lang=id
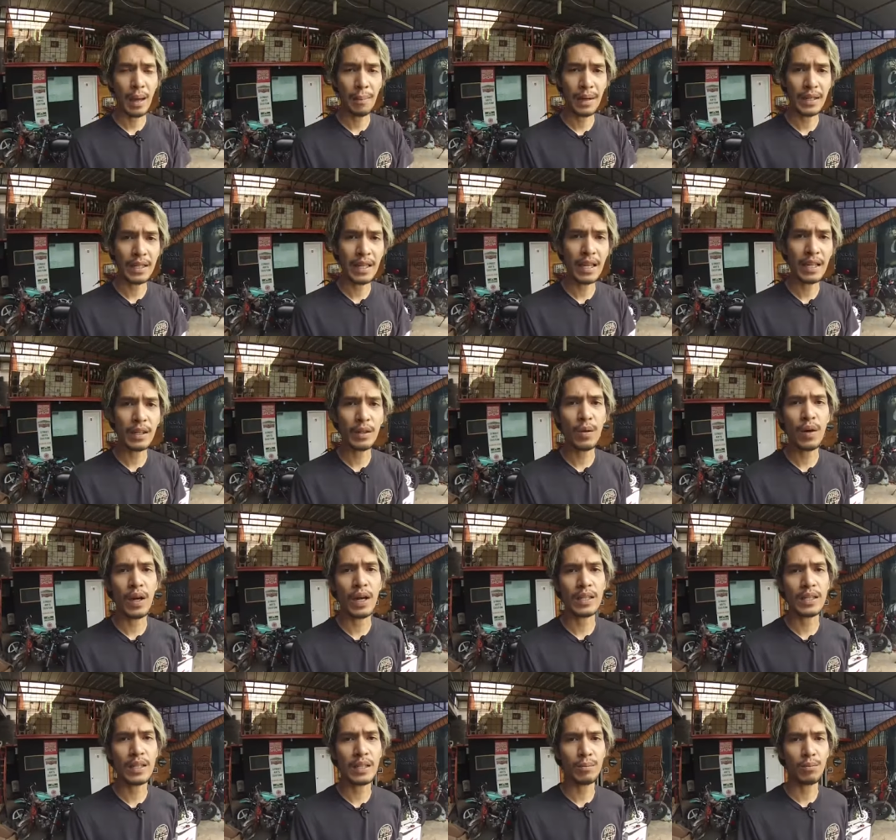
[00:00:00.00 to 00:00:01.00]
Apa aja yang gue
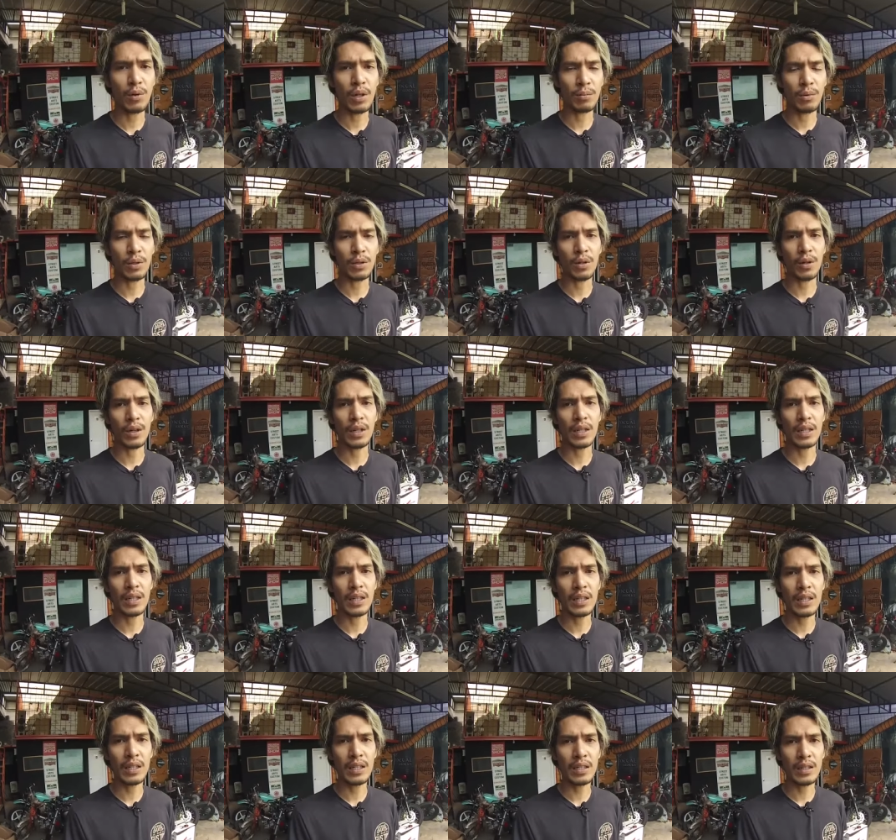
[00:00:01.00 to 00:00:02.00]
kasih buat motor
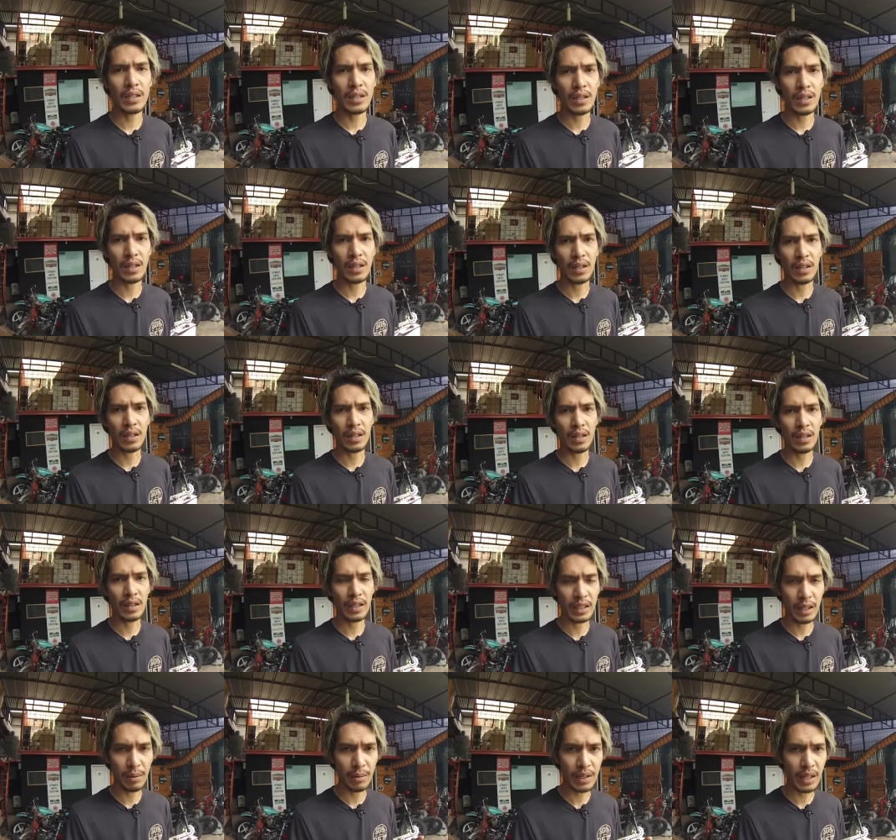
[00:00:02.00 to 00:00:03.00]
ini, uh,
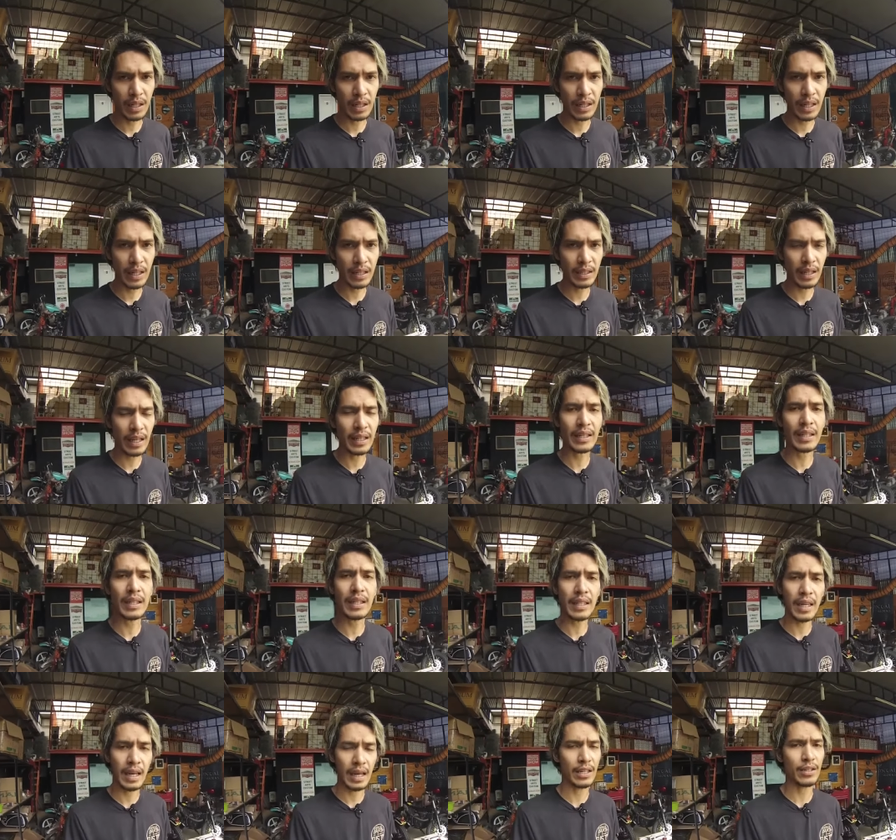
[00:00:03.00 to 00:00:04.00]
kita bisa lihat
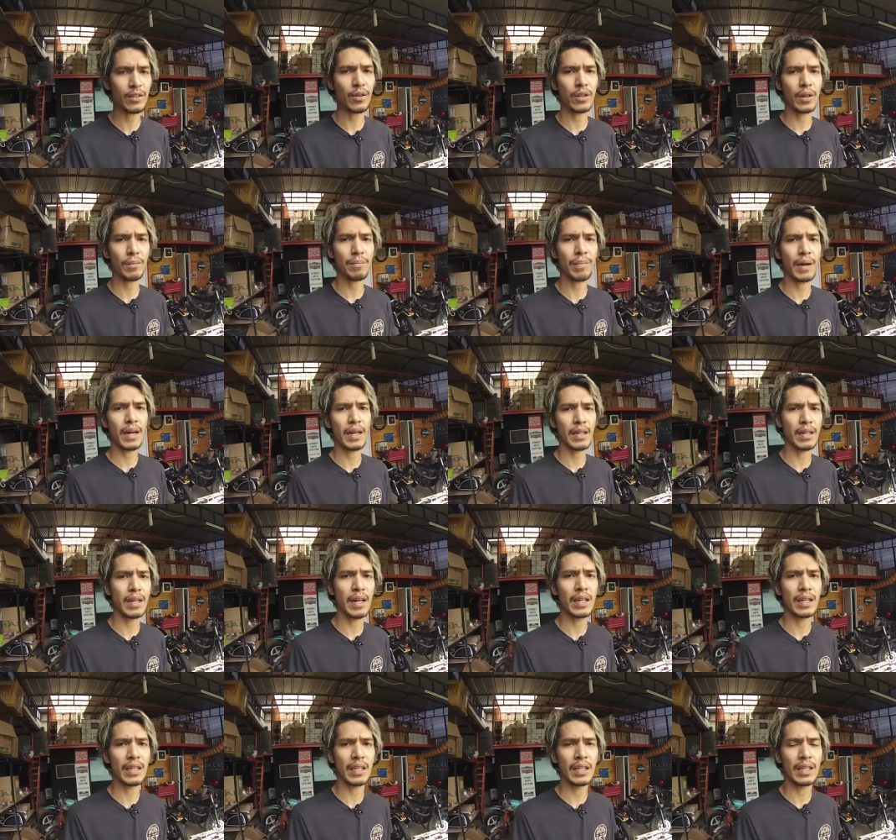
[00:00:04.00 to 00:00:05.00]
nantinya sok depan
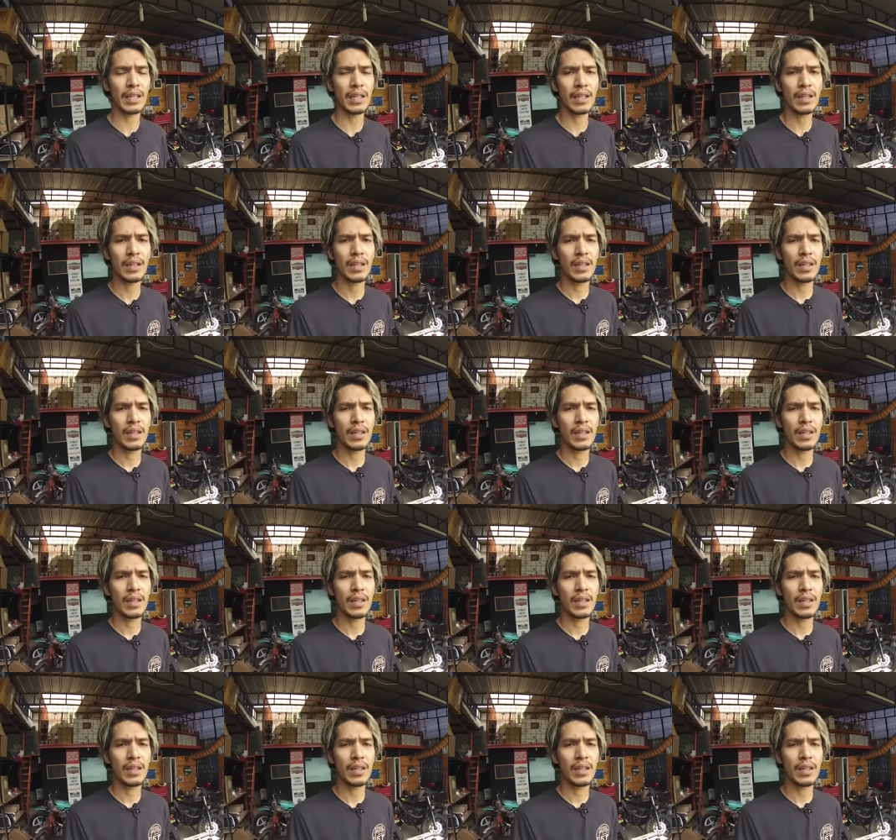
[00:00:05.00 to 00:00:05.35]
dari